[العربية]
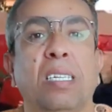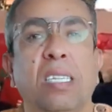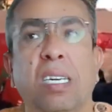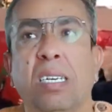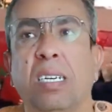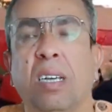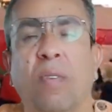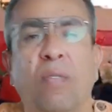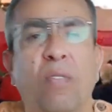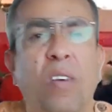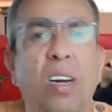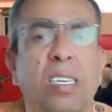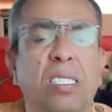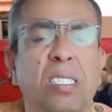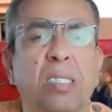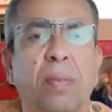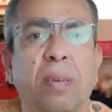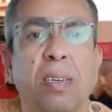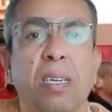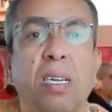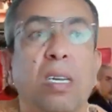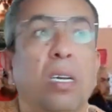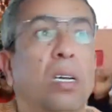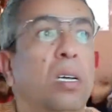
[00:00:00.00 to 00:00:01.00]
الله دغيا
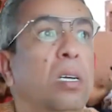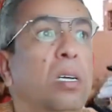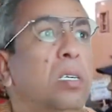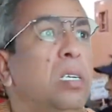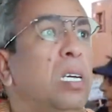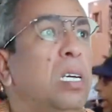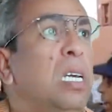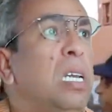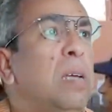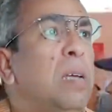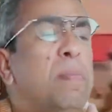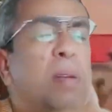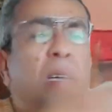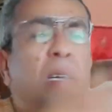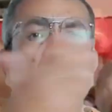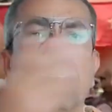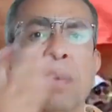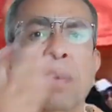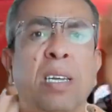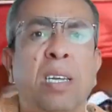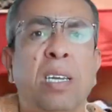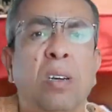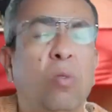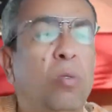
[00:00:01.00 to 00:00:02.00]
فاصل كاين
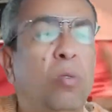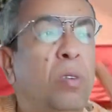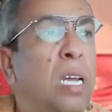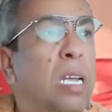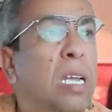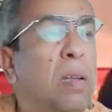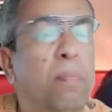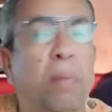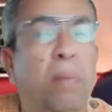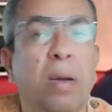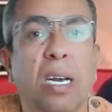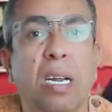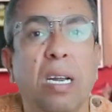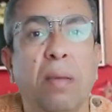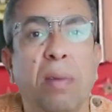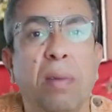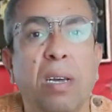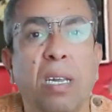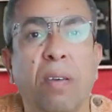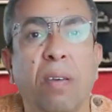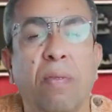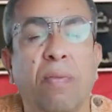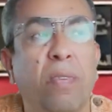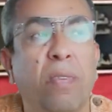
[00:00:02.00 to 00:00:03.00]
بنادم اللي كيكون نائب
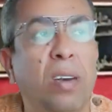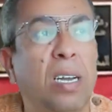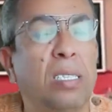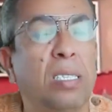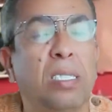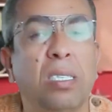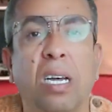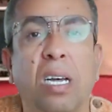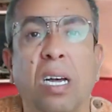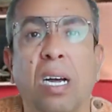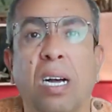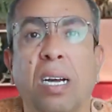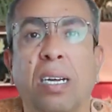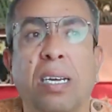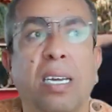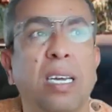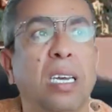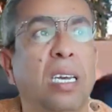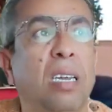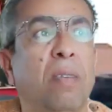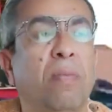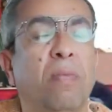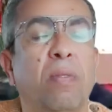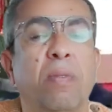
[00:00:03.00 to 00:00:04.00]
برلماني في فرنسا
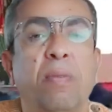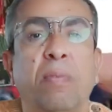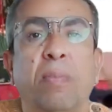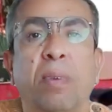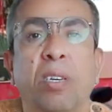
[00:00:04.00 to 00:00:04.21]
كاين اللي في